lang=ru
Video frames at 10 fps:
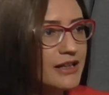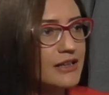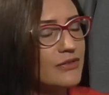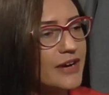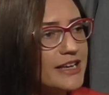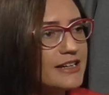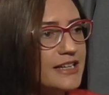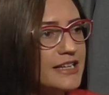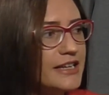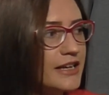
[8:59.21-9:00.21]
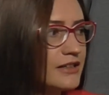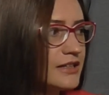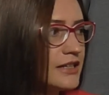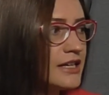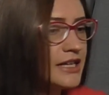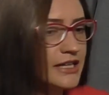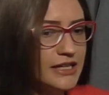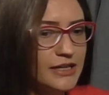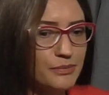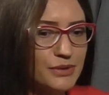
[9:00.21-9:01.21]
твои клиенты,
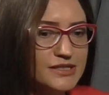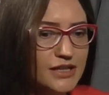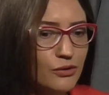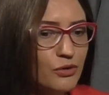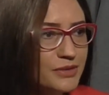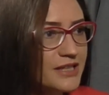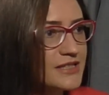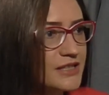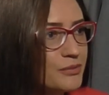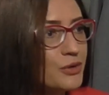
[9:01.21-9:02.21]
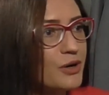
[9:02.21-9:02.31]
и познакомь нас немного